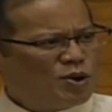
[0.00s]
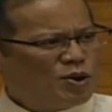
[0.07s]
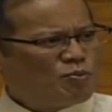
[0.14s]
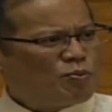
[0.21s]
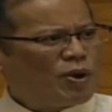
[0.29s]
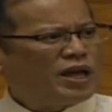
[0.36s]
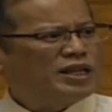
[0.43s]

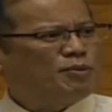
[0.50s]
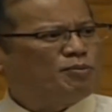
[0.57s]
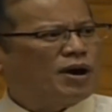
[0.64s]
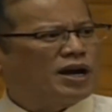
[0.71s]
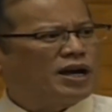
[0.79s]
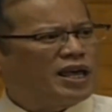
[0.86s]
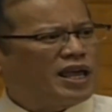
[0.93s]
Pwede
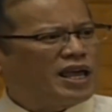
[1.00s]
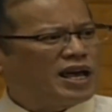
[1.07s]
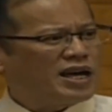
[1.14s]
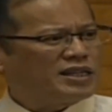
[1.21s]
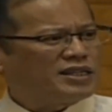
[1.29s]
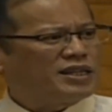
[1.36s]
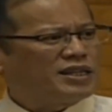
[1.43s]
bang
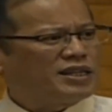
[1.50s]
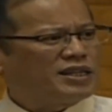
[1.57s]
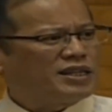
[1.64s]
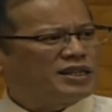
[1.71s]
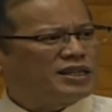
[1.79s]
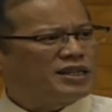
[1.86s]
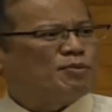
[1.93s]
iangat
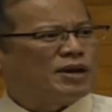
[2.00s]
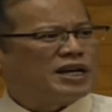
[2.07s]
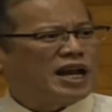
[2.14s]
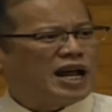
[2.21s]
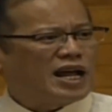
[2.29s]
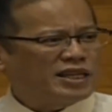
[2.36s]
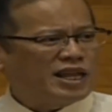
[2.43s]
naman
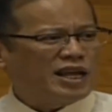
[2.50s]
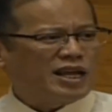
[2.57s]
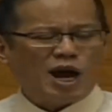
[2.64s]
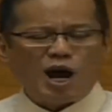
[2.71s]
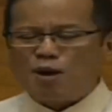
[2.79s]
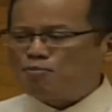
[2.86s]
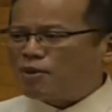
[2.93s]
natin
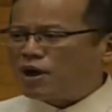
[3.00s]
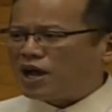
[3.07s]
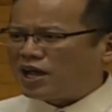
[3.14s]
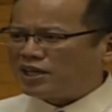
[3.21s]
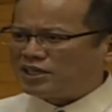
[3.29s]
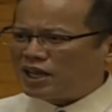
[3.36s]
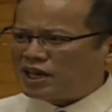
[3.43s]
ang
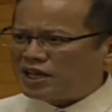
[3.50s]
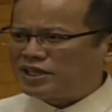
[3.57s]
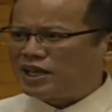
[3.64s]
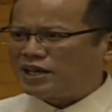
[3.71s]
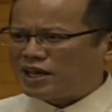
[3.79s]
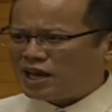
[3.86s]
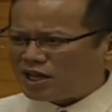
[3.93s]
magaganda
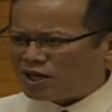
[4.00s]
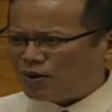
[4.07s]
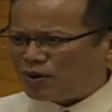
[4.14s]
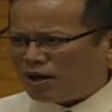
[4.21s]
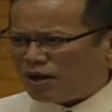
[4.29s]
nating nagawa?